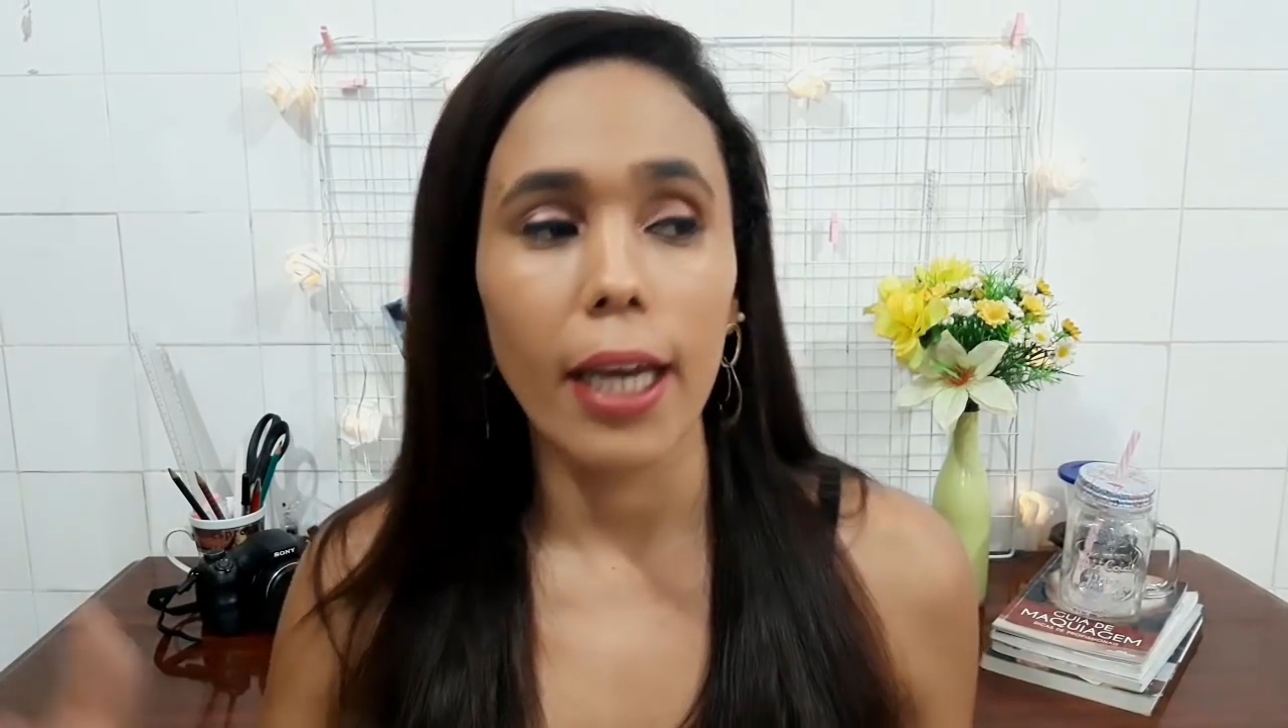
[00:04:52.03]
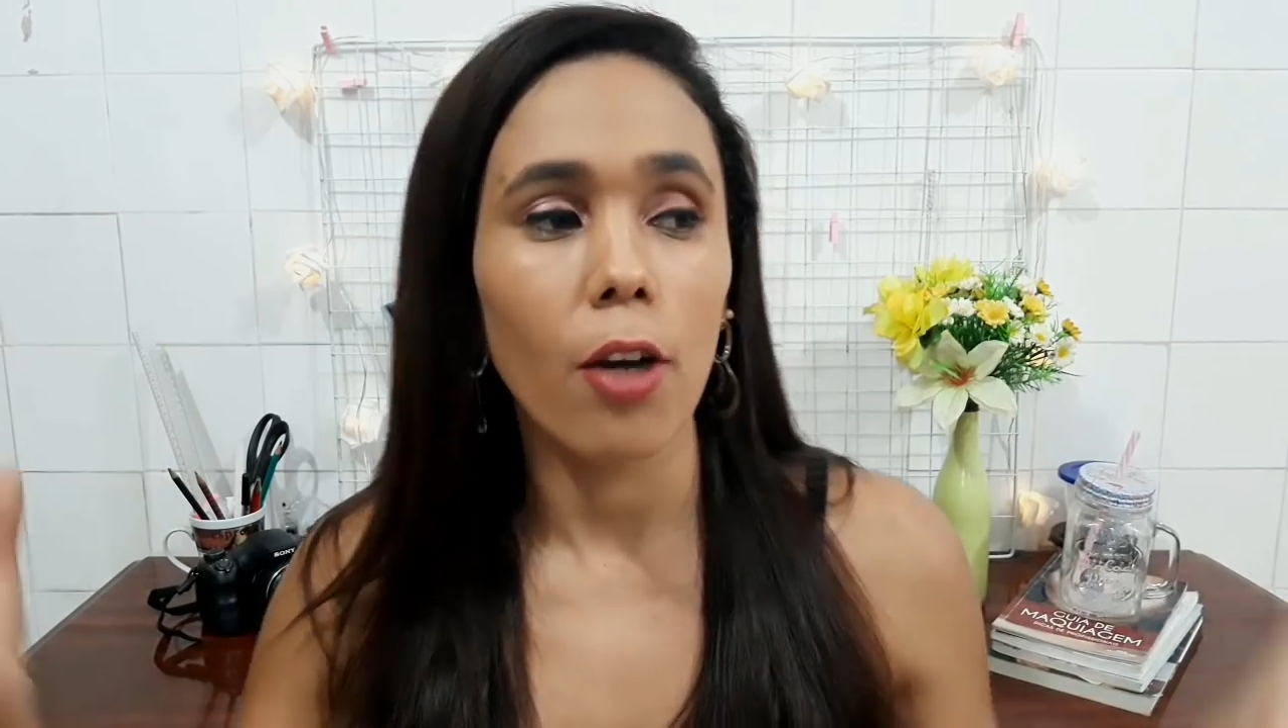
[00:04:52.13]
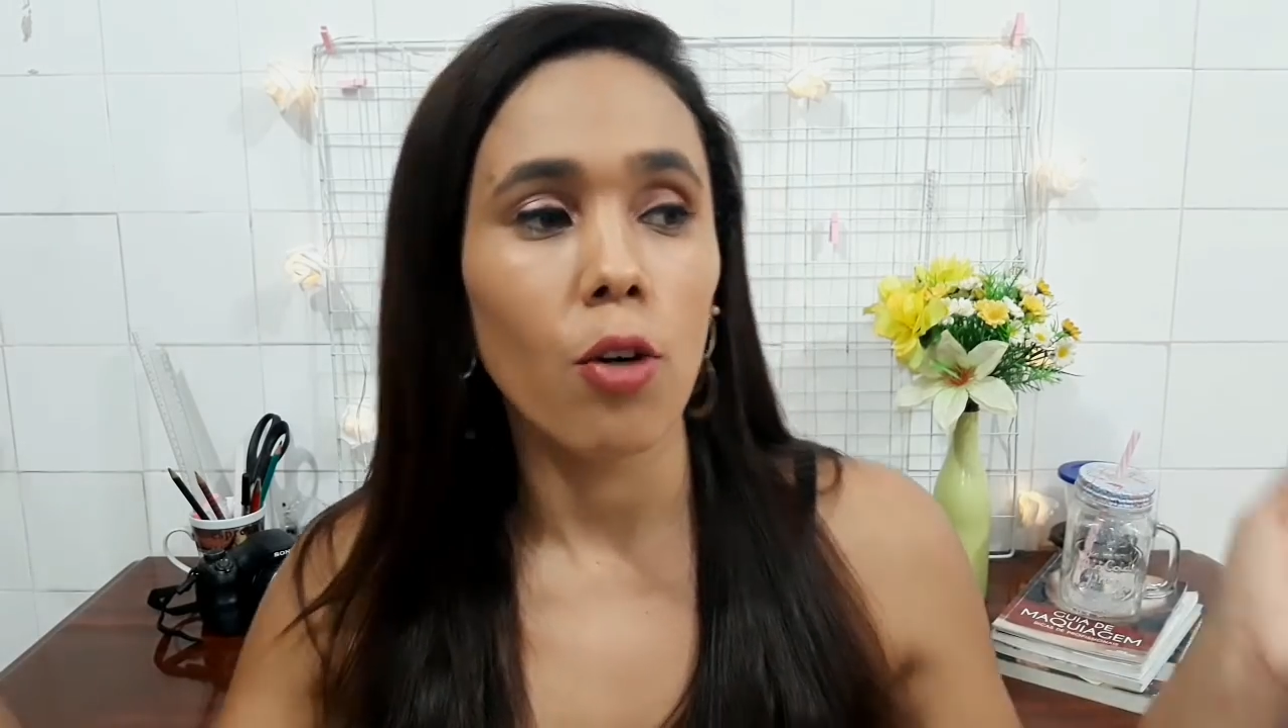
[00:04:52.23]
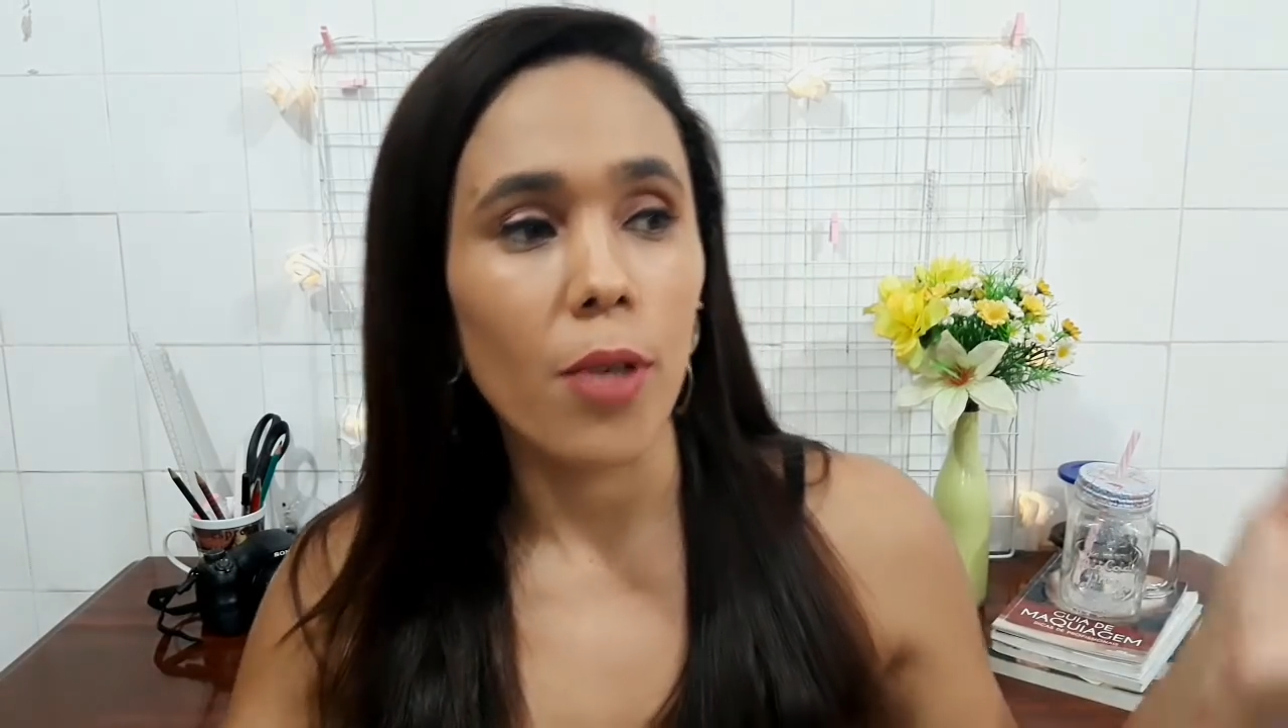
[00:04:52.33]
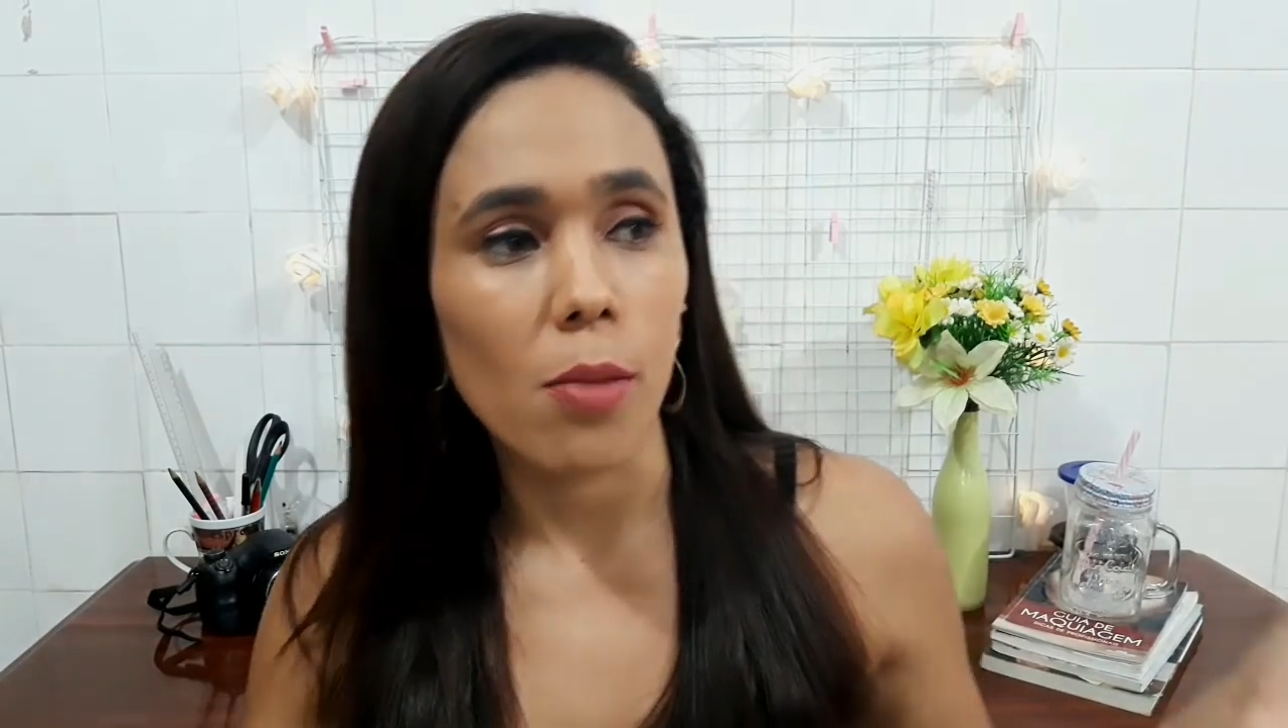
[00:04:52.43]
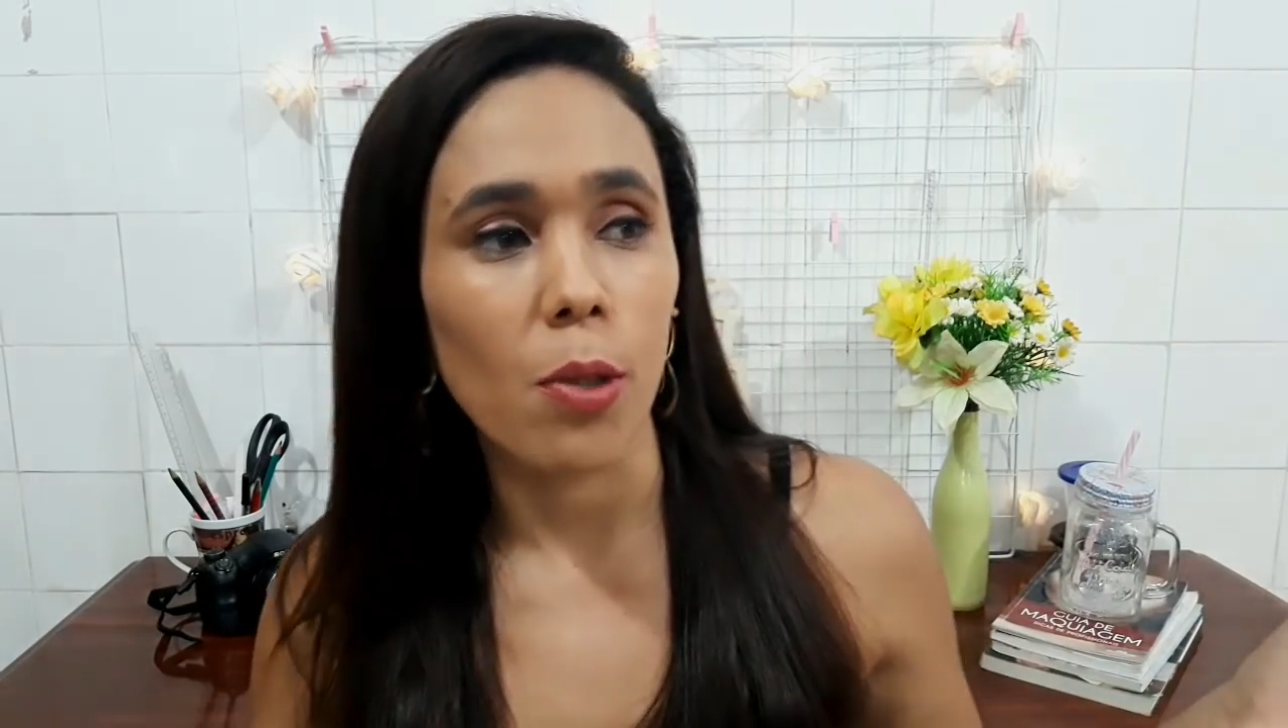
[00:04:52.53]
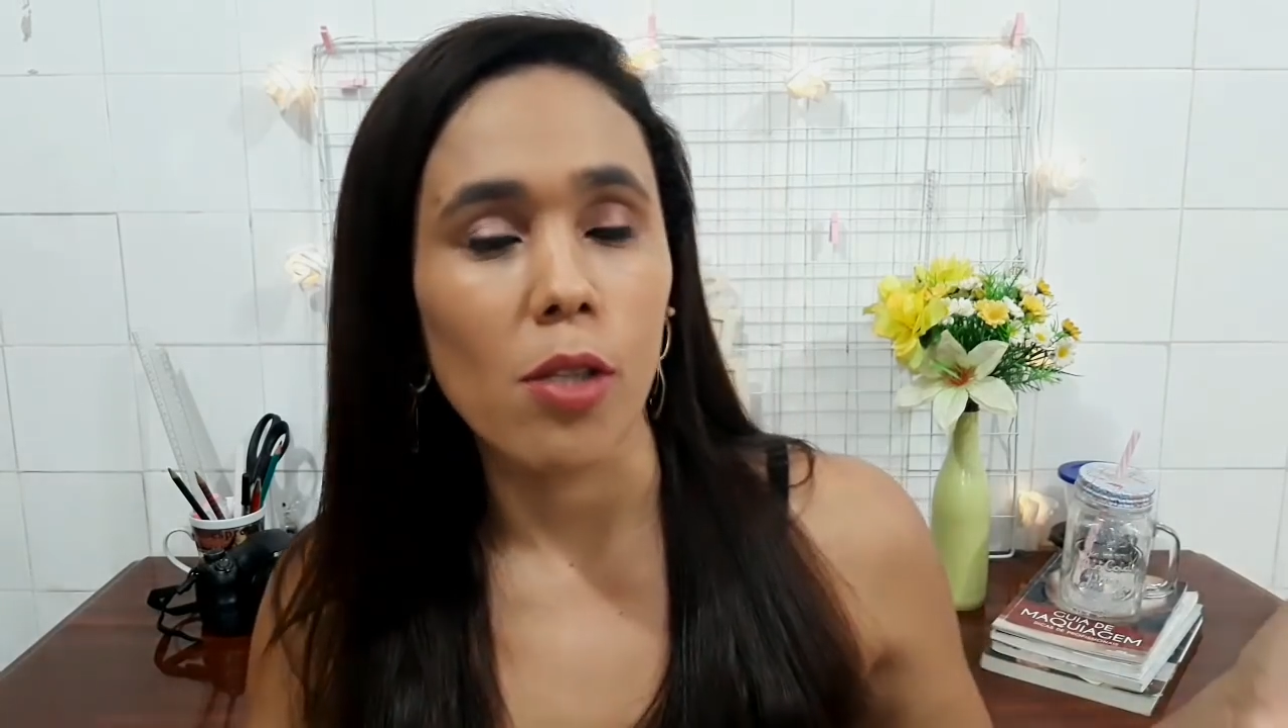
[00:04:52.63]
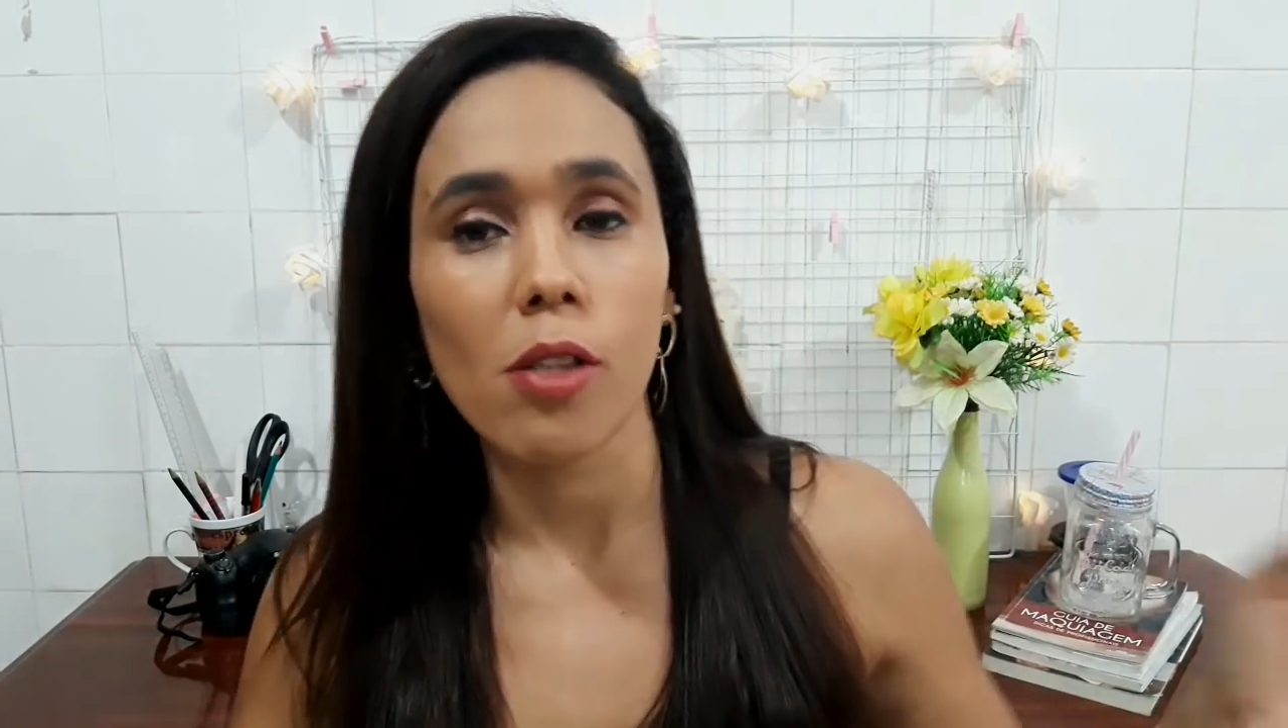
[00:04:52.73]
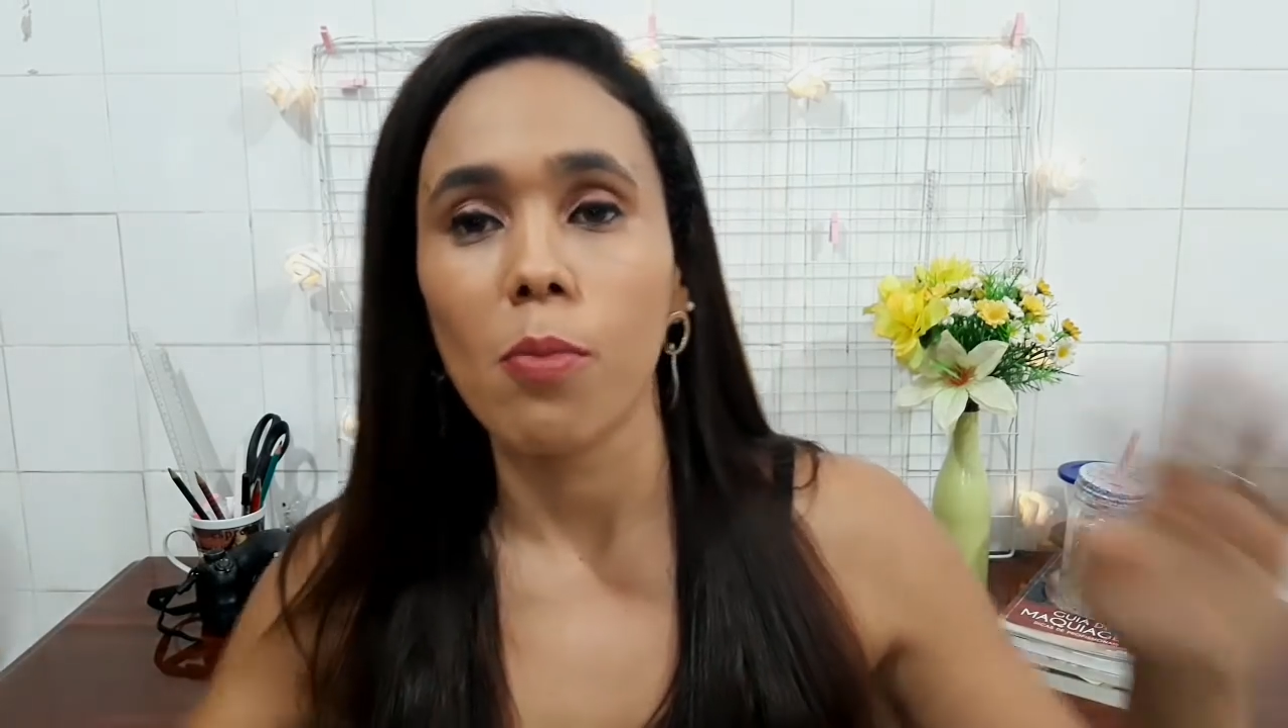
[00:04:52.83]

Aí algumas pessoas